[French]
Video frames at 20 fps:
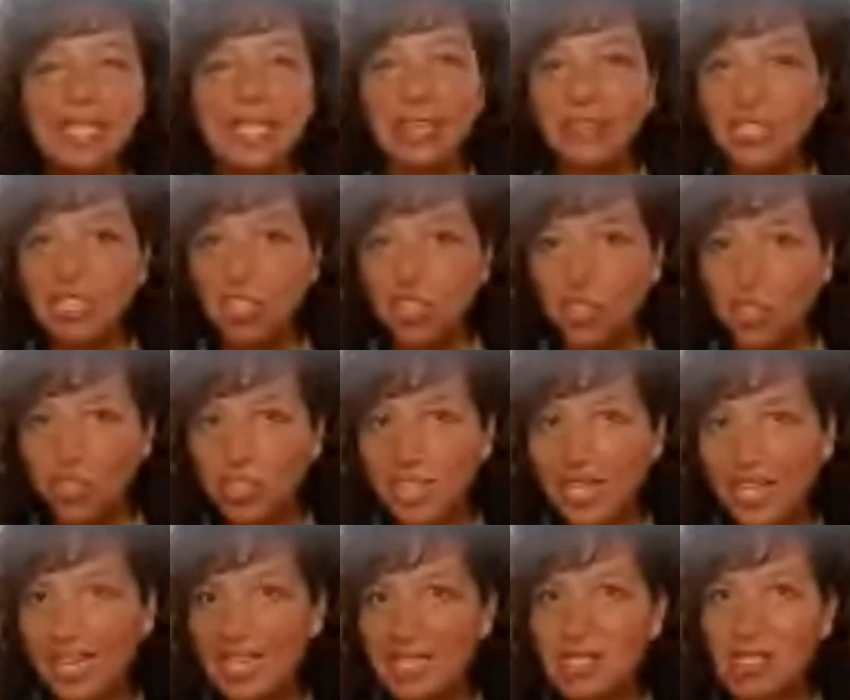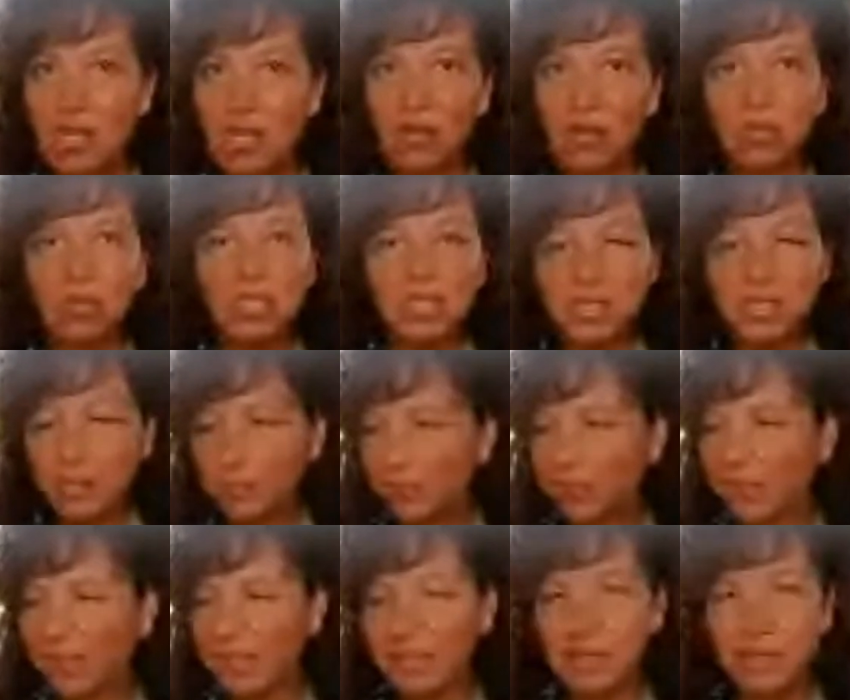Il y avait toujours une raison, euh, ça
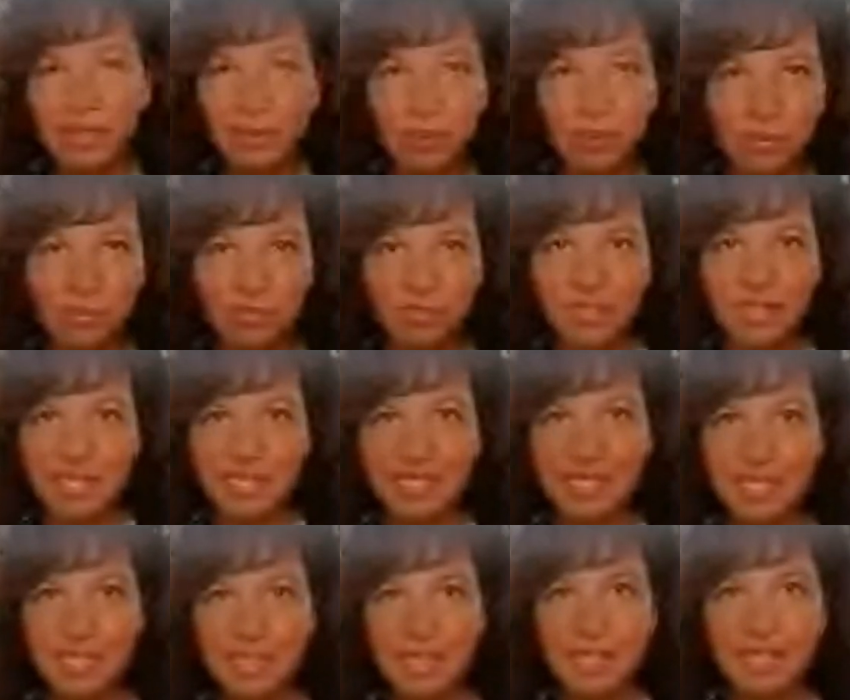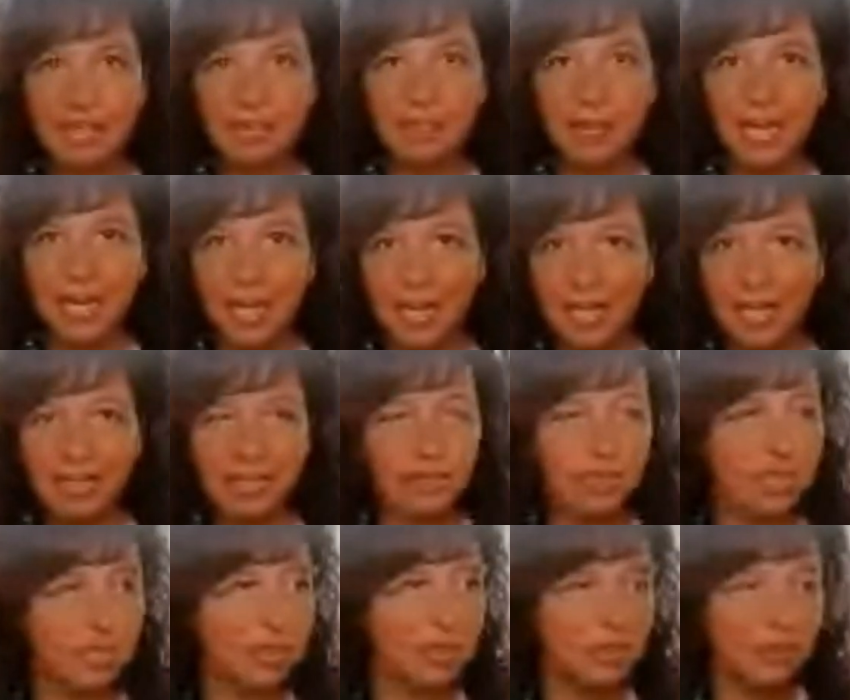pouvait être euh, mon fils est,
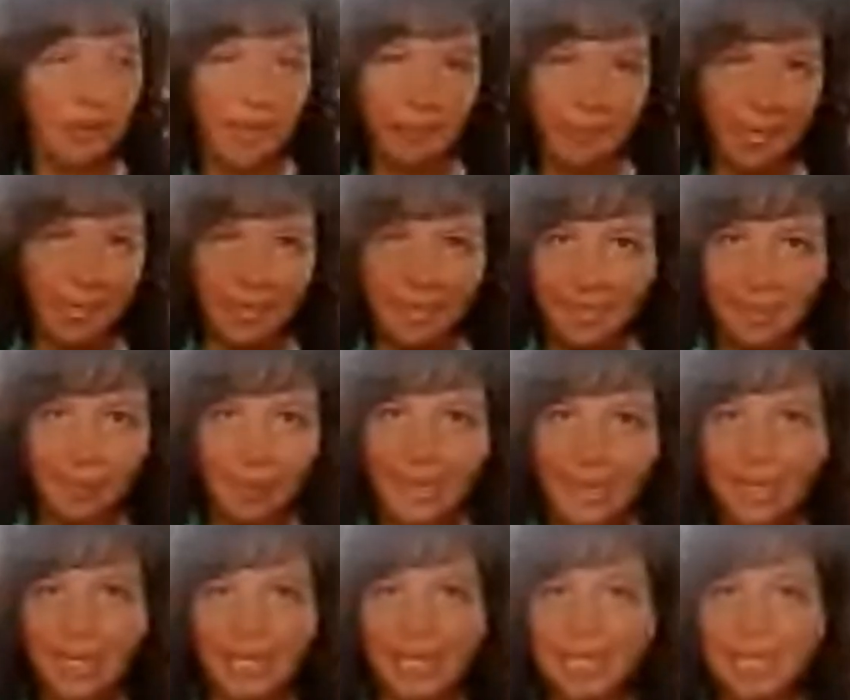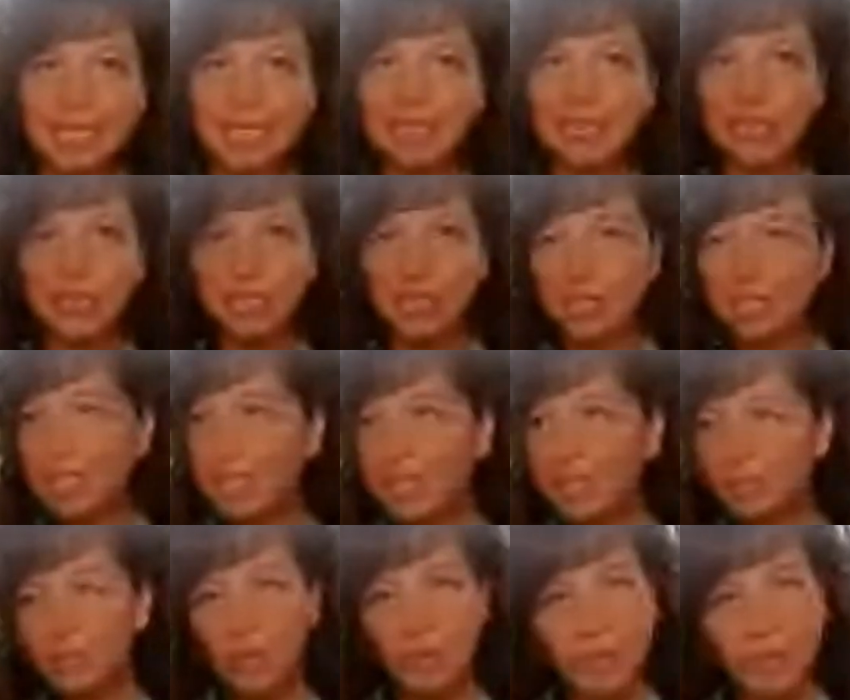malade, ma mère est malade,
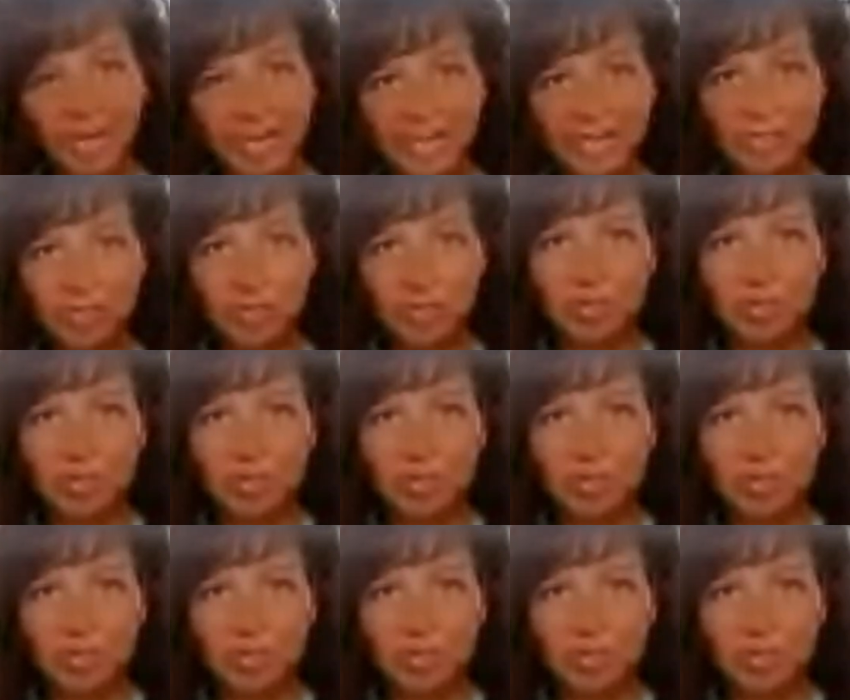mon mari a